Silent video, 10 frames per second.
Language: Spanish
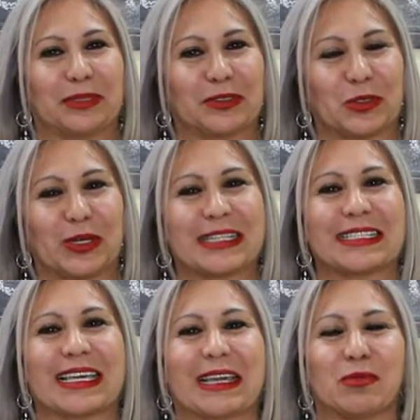
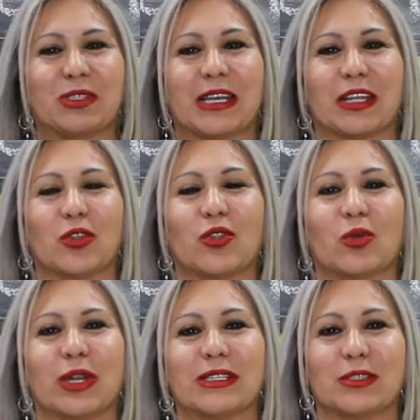personas que hemos salido
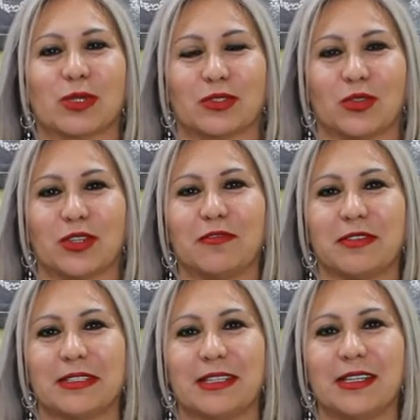de una situación
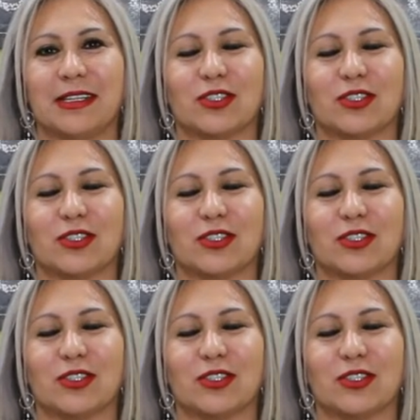difícil